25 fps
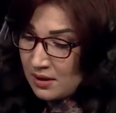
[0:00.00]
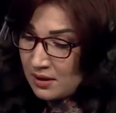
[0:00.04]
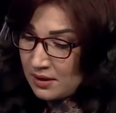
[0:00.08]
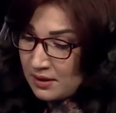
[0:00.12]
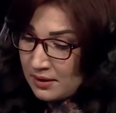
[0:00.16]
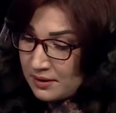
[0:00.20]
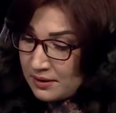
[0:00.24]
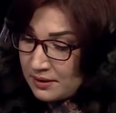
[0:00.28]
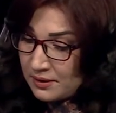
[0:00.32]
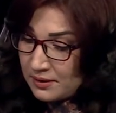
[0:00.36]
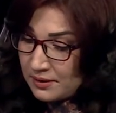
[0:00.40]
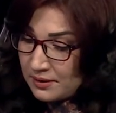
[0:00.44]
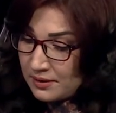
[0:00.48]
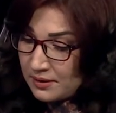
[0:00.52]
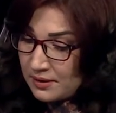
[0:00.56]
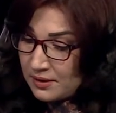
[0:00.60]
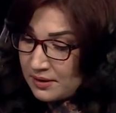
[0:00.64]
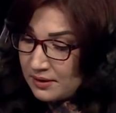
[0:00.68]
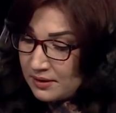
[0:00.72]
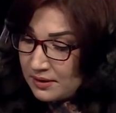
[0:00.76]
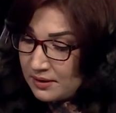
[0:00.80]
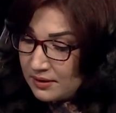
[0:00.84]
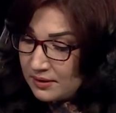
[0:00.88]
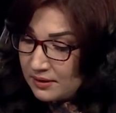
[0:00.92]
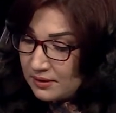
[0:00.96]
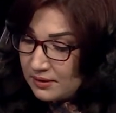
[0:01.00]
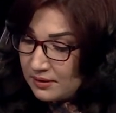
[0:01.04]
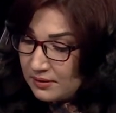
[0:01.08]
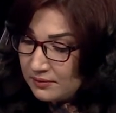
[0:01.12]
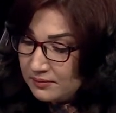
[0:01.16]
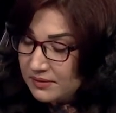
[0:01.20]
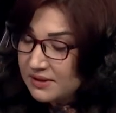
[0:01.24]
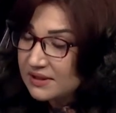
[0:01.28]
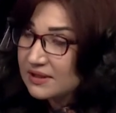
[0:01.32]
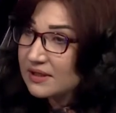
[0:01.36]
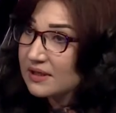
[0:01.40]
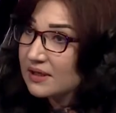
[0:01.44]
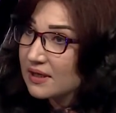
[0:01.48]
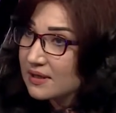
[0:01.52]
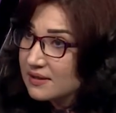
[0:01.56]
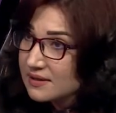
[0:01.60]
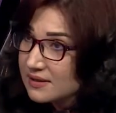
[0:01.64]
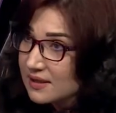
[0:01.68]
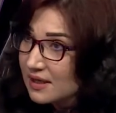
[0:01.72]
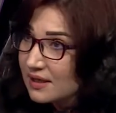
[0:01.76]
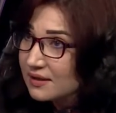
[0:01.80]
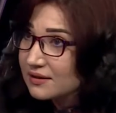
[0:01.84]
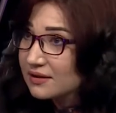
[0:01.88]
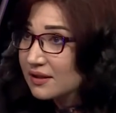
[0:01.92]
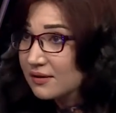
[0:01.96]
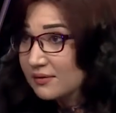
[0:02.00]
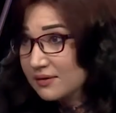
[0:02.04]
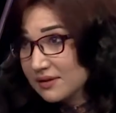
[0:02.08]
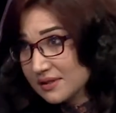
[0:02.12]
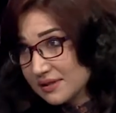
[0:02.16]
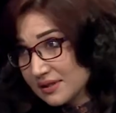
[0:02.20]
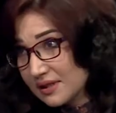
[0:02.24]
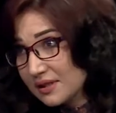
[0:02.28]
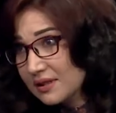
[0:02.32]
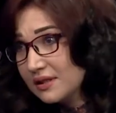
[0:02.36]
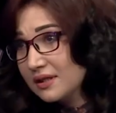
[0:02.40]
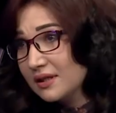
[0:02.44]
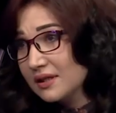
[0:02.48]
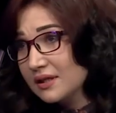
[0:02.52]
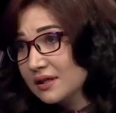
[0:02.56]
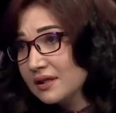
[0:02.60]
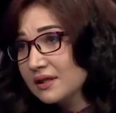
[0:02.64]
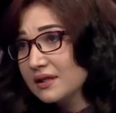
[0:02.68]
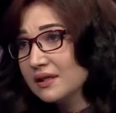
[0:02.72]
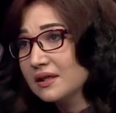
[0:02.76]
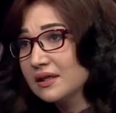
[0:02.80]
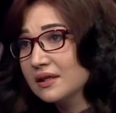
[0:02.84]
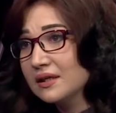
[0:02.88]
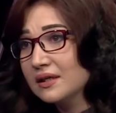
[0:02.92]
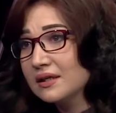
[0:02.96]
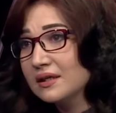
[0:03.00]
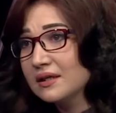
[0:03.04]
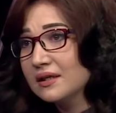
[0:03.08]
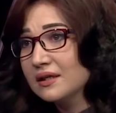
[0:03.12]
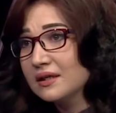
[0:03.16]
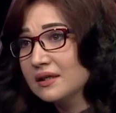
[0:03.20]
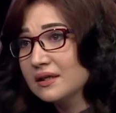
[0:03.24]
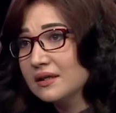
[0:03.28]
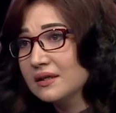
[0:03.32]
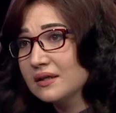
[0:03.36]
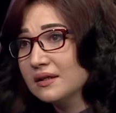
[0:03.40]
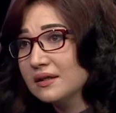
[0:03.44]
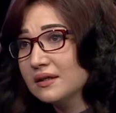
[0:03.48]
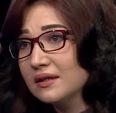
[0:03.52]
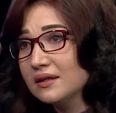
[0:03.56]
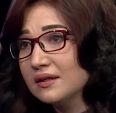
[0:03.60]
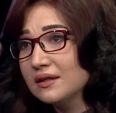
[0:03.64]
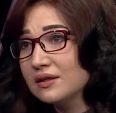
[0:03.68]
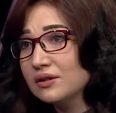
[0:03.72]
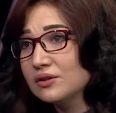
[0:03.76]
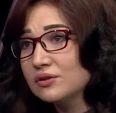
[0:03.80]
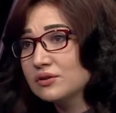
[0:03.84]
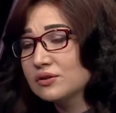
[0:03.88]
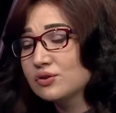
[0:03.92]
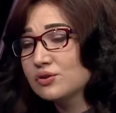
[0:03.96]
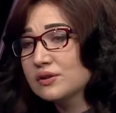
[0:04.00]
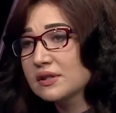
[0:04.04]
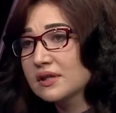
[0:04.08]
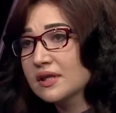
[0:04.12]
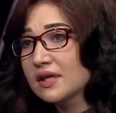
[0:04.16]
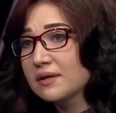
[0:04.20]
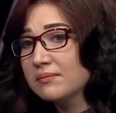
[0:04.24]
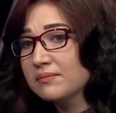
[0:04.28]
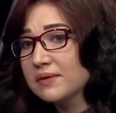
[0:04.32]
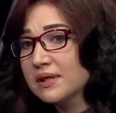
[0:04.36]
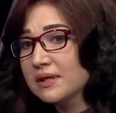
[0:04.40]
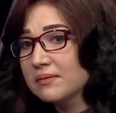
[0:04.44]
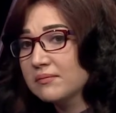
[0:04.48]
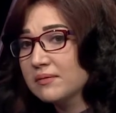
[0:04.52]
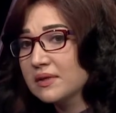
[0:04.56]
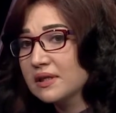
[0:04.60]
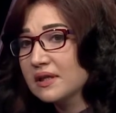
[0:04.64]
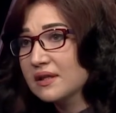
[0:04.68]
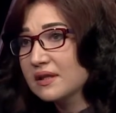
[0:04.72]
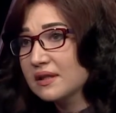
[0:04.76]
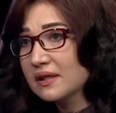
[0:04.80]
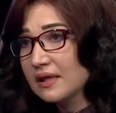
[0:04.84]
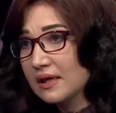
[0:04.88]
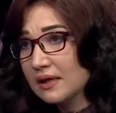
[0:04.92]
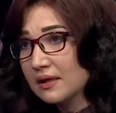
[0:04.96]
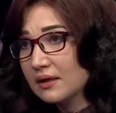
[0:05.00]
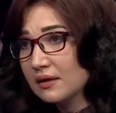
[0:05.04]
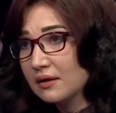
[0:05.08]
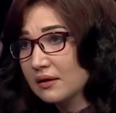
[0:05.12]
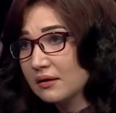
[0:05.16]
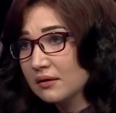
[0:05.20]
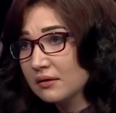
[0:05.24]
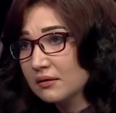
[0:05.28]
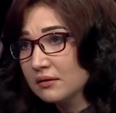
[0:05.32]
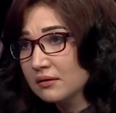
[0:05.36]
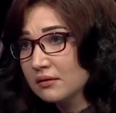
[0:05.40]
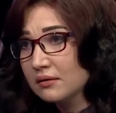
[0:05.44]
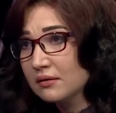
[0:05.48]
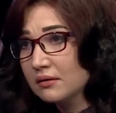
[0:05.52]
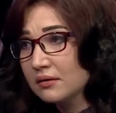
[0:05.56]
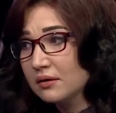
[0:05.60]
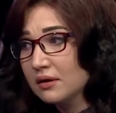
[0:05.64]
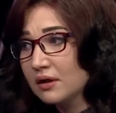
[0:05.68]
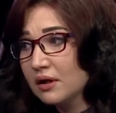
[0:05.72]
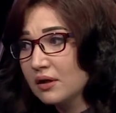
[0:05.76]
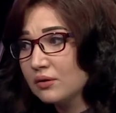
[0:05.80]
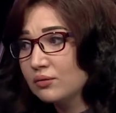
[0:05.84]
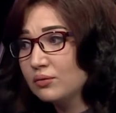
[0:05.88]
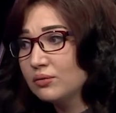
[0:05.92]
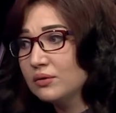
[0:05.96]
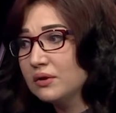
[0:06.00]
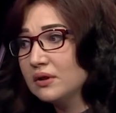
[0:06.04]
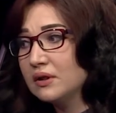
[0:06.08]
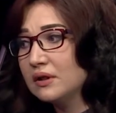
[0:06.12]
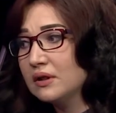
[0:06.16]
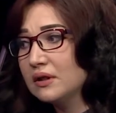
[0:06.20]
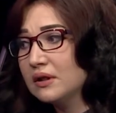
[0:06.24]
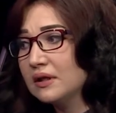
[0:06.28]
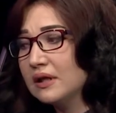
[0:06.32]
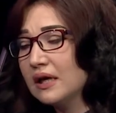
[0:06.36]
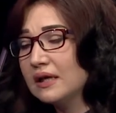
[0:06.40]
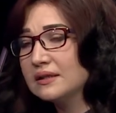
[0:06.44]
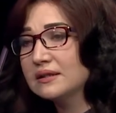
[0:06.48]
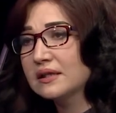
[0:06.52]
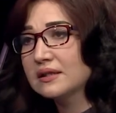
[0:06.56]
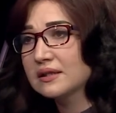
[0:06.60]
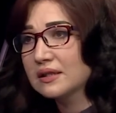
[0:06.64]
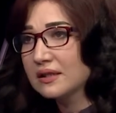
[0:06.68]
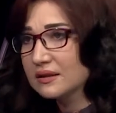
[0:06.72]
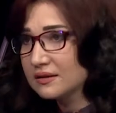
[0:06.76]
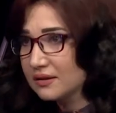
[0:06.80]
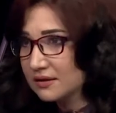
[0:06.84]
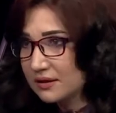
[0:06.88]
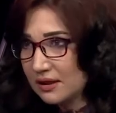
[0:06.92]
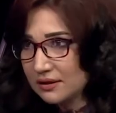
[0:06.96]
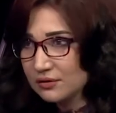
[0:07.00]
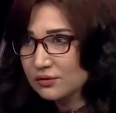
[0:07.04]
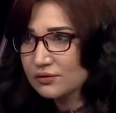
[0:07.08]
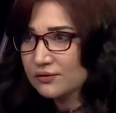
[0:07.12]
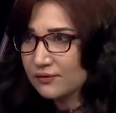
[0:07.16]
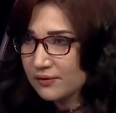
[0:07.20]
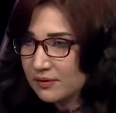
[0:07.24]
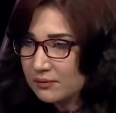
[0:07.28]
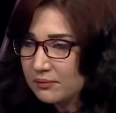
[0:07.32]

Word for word: آه، بالدراسات توصلنا إلى أن آه، جزء كبير من الذاكرة أو الأحداث التي تحدث في